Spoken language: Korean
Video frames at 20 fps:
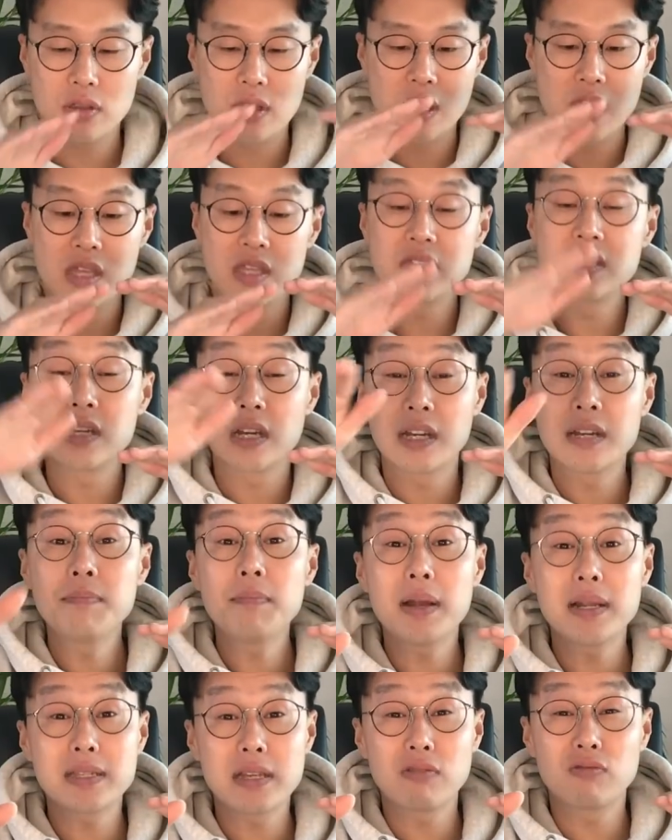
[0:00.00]
되게 진짜 큰
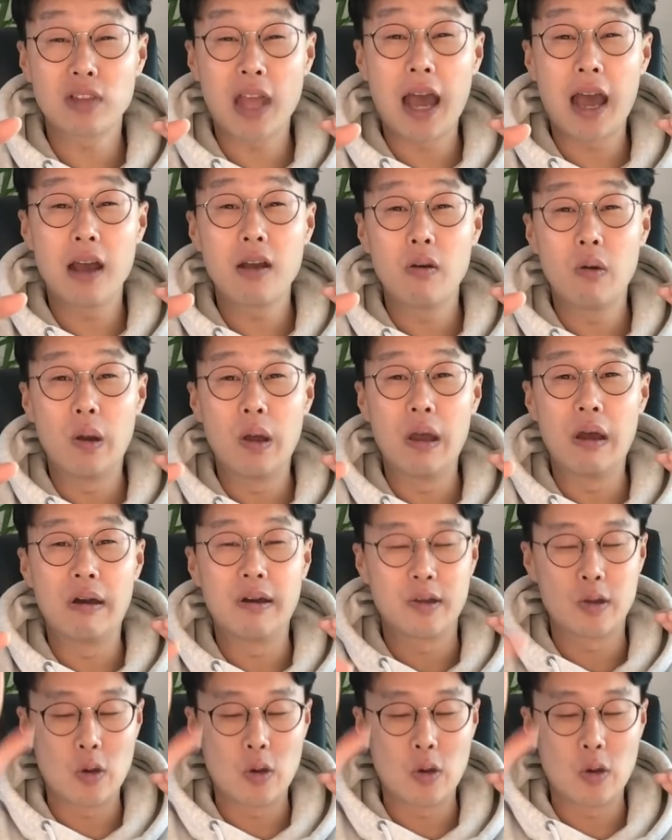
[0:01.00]
발자국 나간 거예요.